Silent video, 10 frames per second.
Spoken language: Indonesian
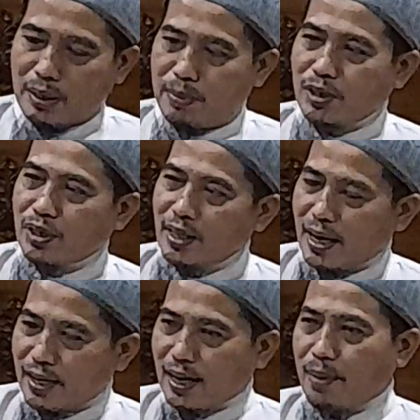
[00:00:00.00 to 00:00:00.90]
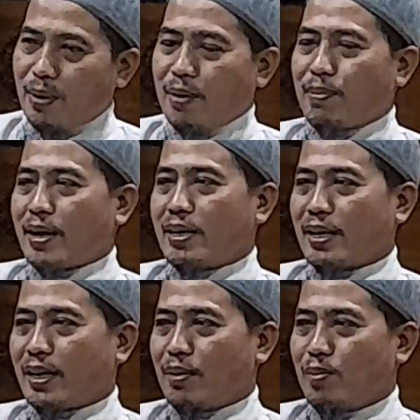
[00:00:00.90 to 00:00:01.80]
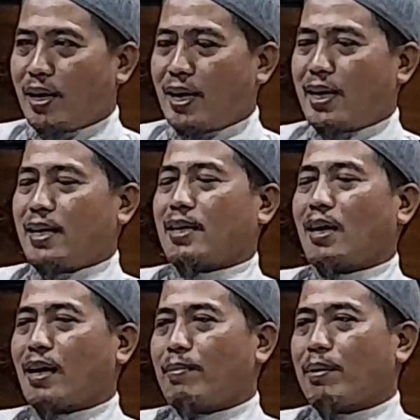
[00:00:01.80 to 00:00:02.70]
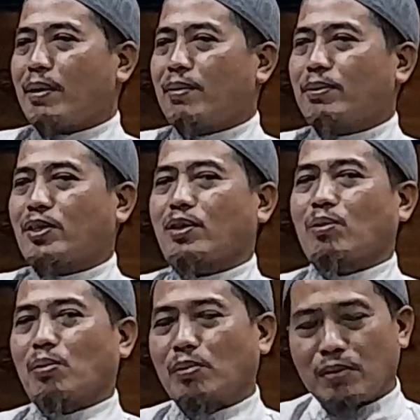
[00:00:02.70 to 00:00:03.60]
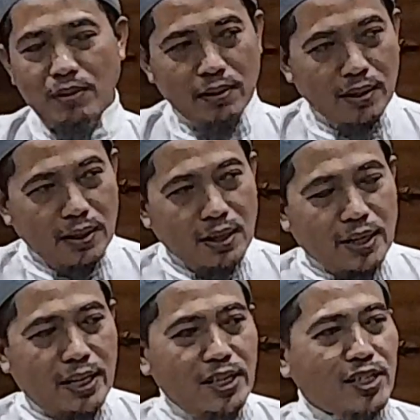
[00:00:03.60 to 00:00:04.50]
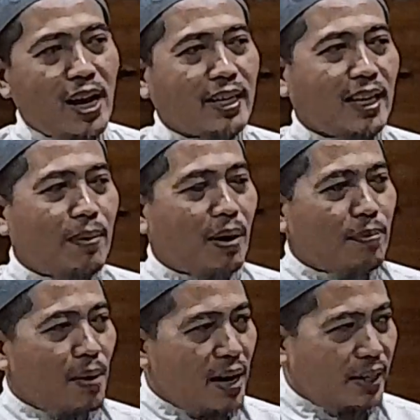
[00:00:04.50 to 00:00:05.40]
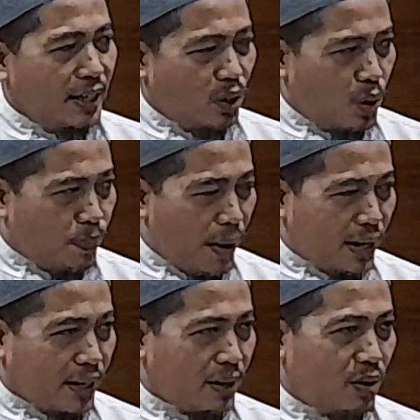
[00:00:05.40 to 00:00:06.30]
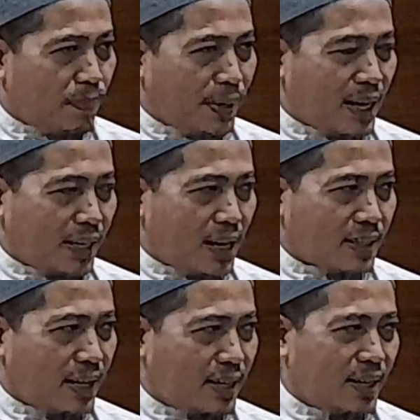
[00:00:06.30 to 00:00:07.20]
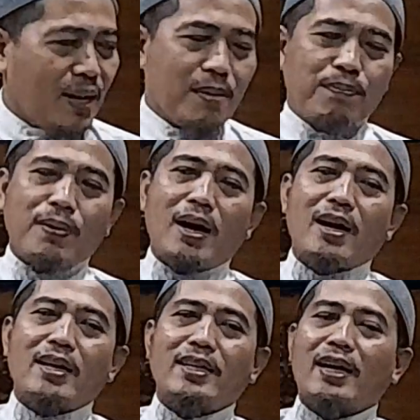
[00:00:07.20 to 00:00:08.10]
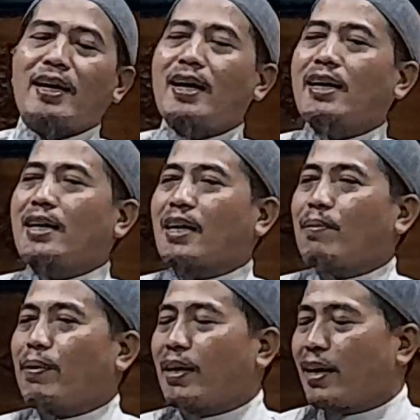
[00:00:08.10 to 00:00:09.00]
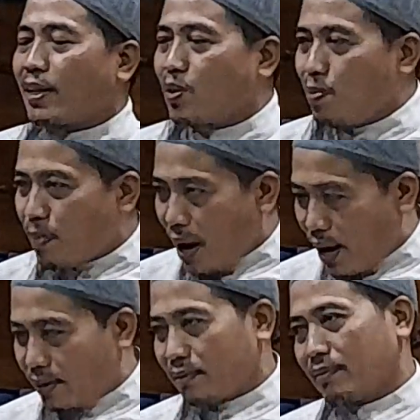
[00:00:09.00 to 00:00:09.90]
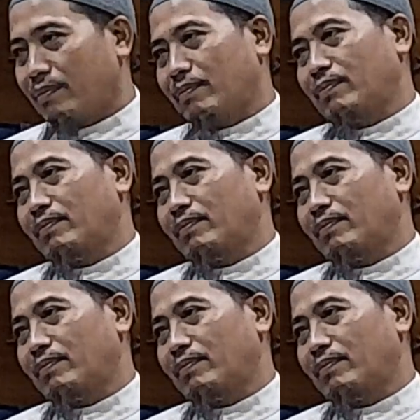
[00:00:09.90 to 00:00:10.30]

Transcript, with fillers: Di masjid ada kamar mandi. Udahlah ke kamar mandi masjid dulu. Di saat kamar mandi itu dipakai oleh pedagang tadi, pahalanya ngalir kepada yang nyumbang.